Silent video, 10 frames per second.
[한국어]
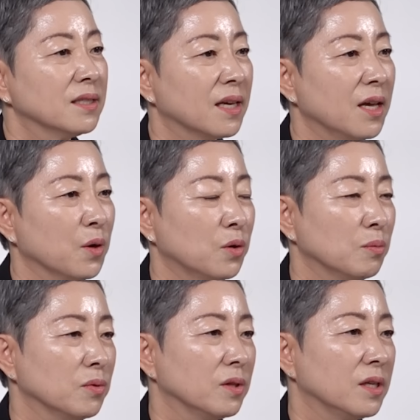그게
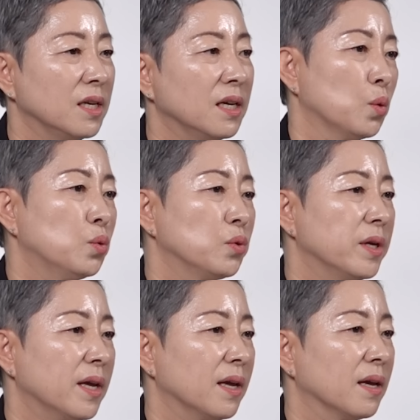여러분들이
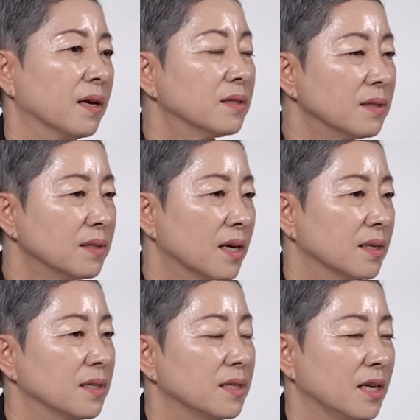노후에 큰
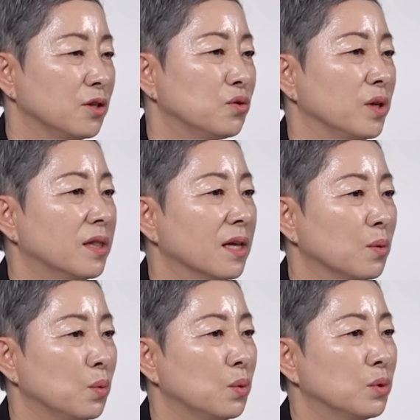자산이 될 수
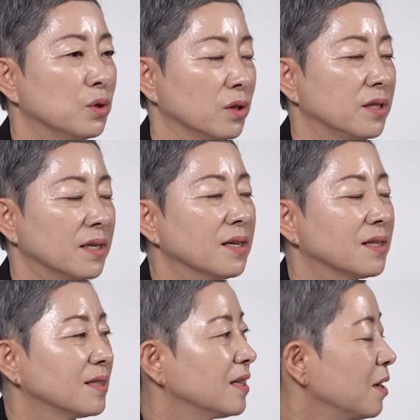있다고 저는
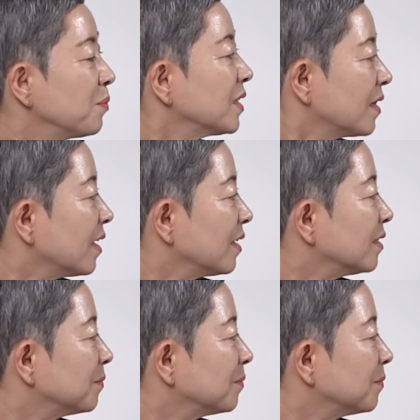생각을 합니다.